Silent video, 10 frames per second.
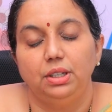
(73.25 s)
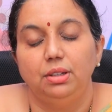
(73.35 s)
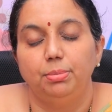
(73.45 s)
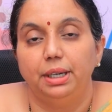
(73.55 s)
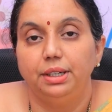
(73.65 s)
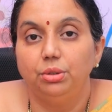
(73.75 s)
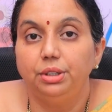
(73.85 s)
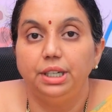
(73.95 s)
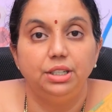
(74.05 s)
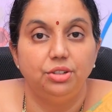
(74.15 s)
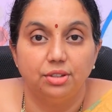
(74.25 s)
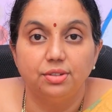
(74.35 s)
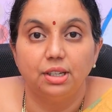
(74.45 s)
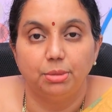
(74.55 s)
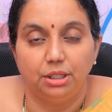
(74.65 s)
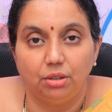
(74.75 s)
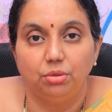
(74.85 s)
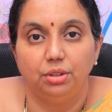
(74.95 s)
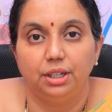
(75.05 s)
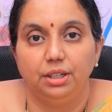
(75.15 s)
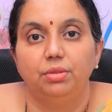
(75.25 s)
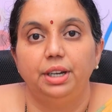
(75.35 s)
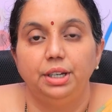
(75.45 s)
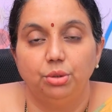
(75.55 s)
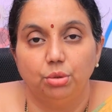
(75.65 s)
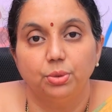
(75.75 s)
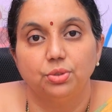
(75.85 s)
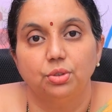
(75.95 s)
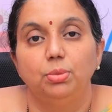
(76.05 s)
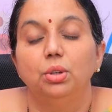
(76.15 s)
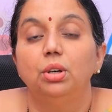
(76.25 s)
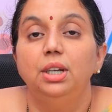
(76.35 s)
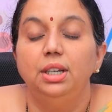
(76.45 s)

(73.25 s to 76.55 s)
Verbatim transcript: ఈ మైక్రో డెలీషన్స్ ఏమన్నా ఉన్నాయా వైక్రోమోజోమ్లో